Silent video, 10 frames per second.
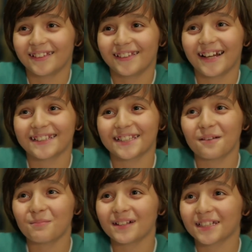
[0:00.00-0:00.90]
ya
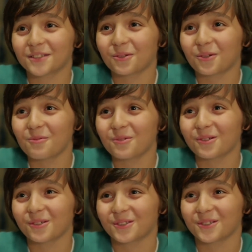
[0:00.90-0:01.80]
sen bana çok komik
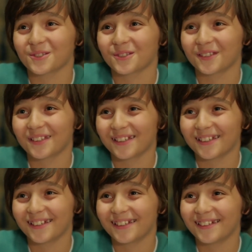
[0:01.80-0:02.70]
konuşuyorsun.
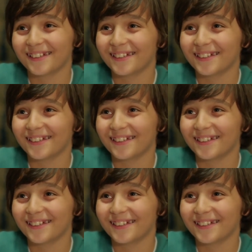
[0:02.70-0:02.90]
Yapma